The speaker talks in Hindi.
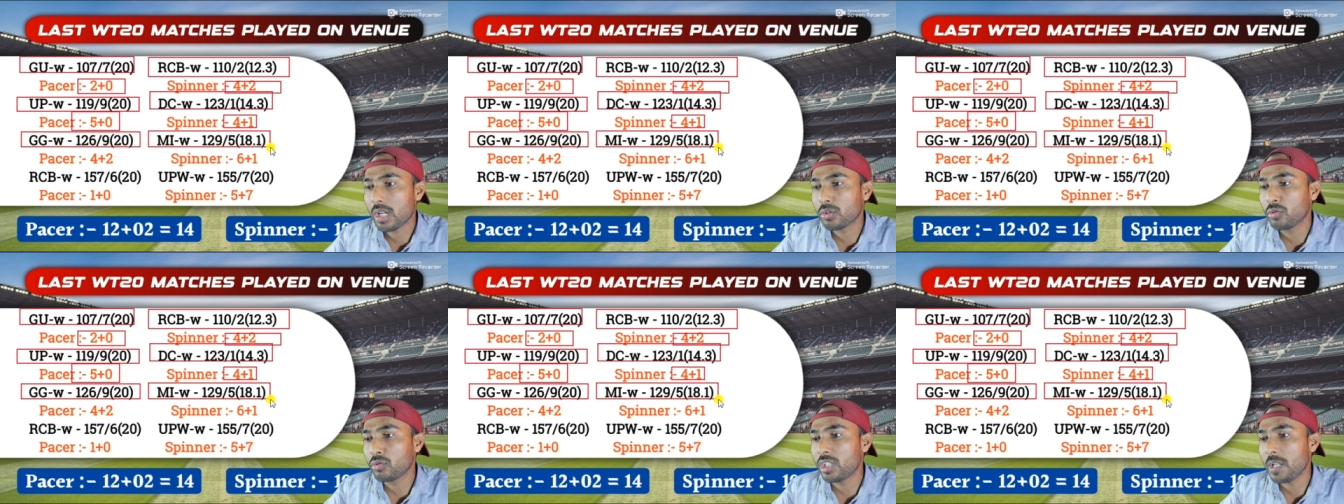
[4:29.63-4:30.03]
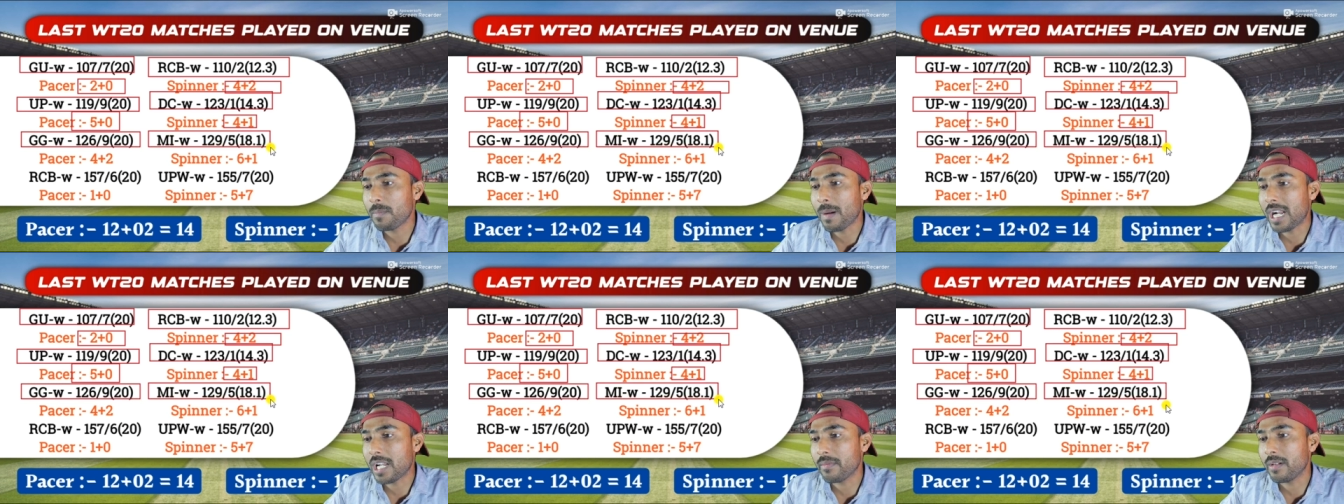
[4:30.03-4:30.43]
और
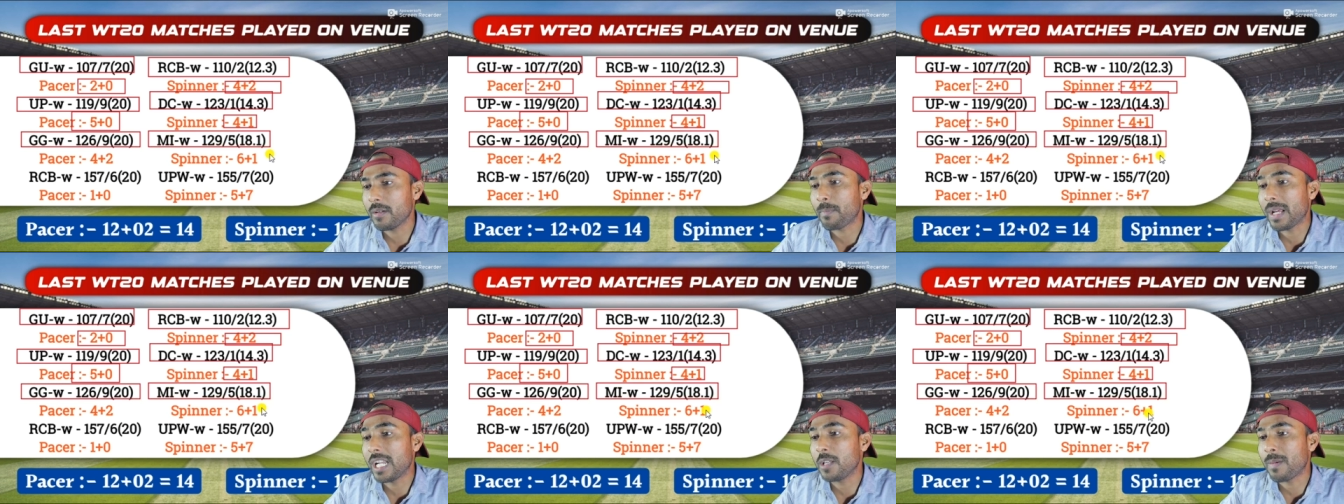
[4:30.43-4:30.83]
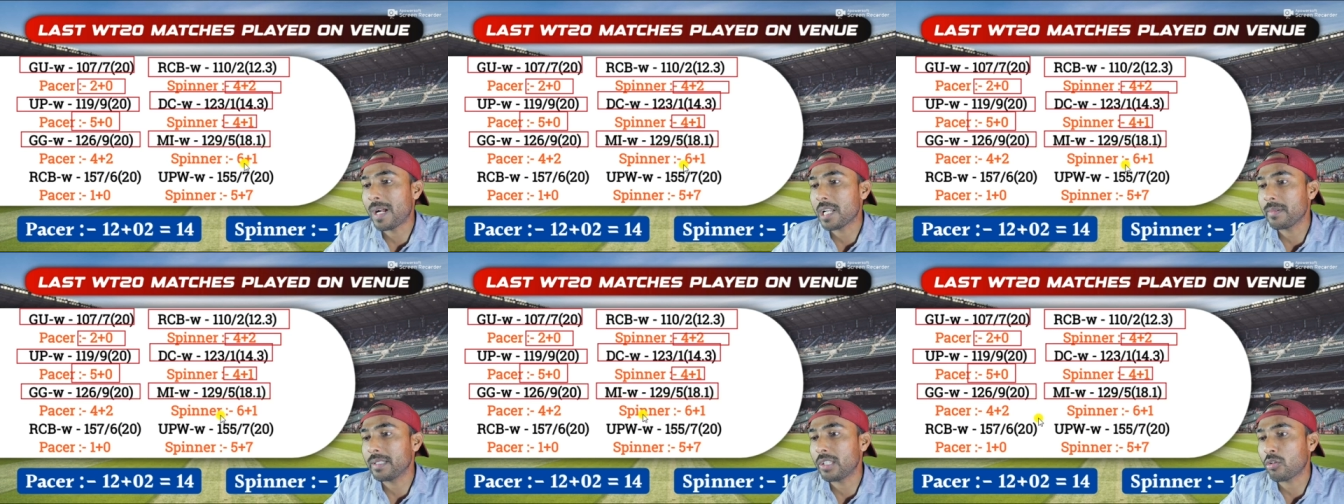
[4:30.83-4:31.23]
दूसरी पारी पहली
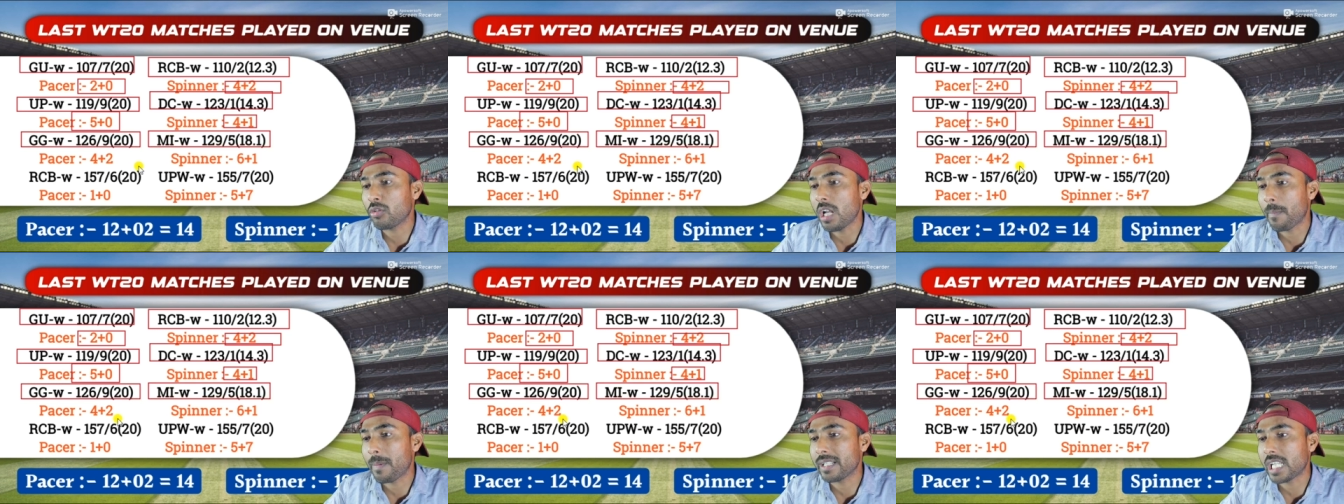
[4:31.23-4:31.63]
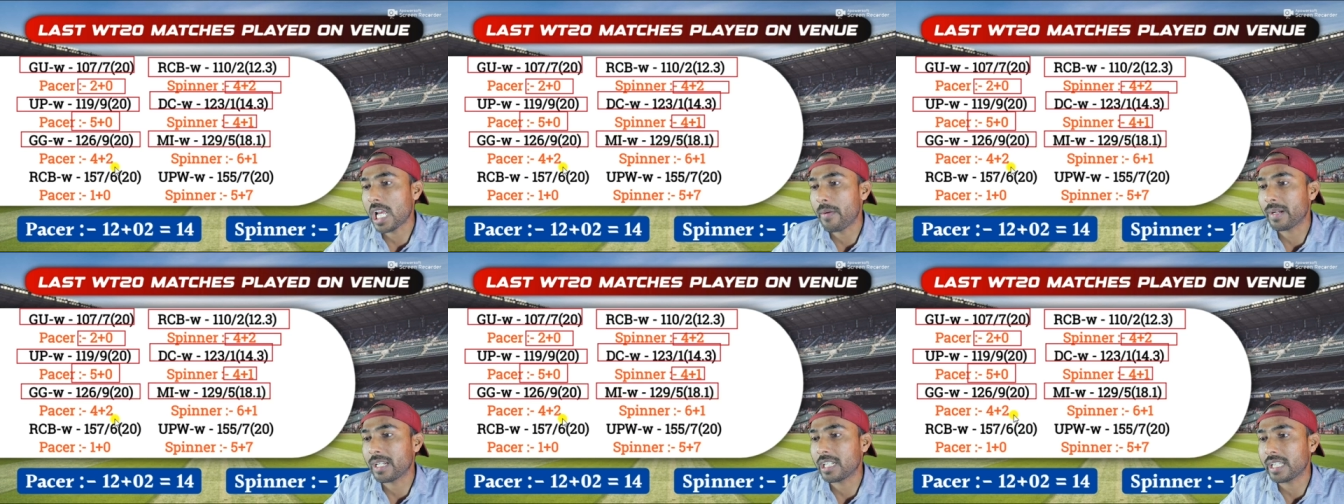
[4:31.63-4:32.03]
पारी में देखो यहाँ पे
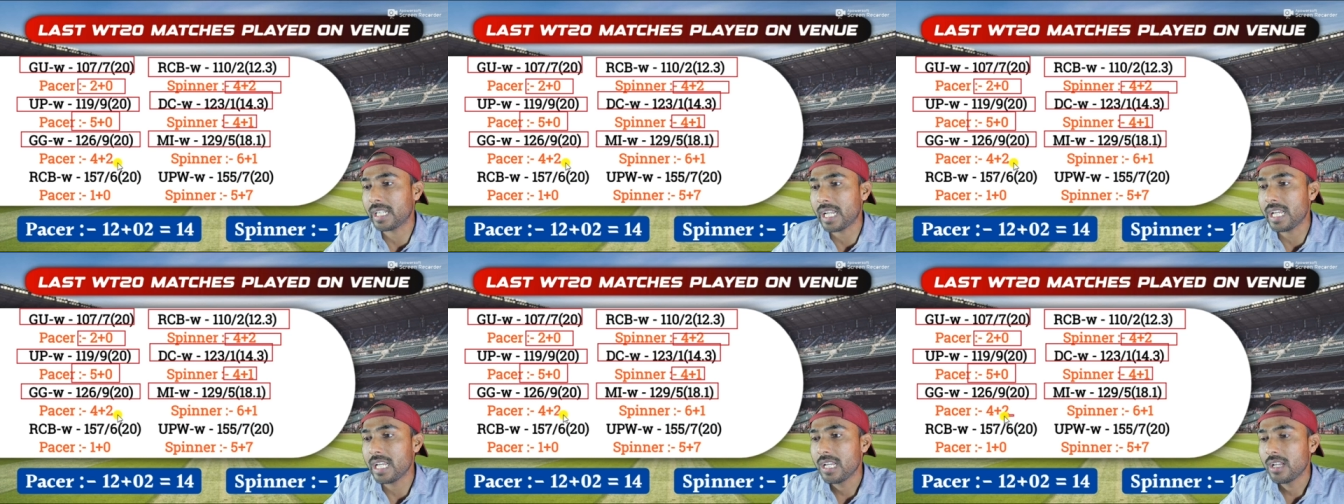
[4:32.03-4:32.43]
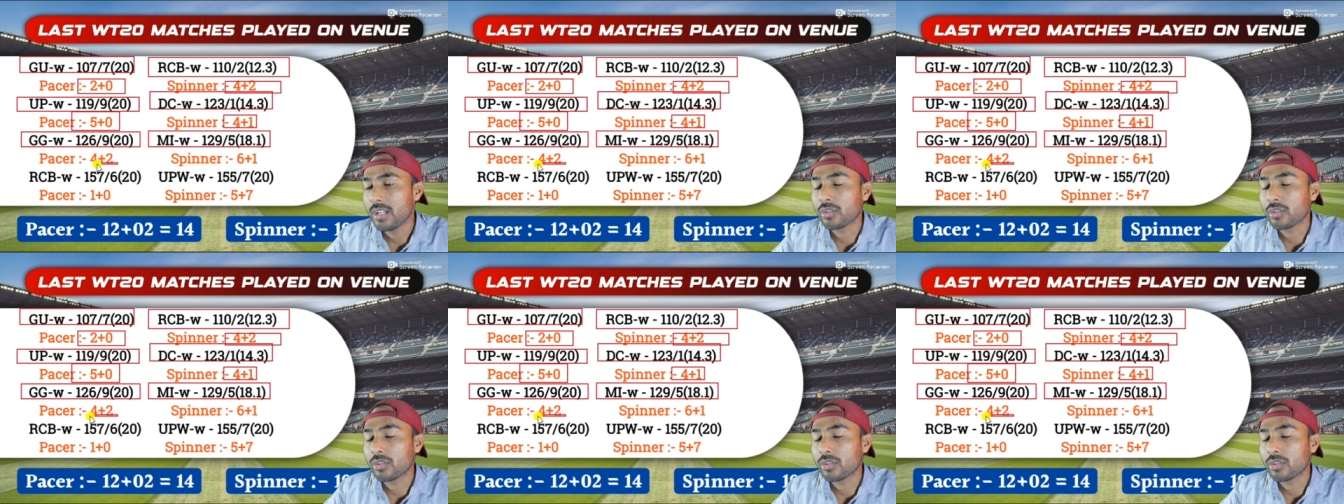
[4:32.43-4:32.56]
छह विकेट गिरे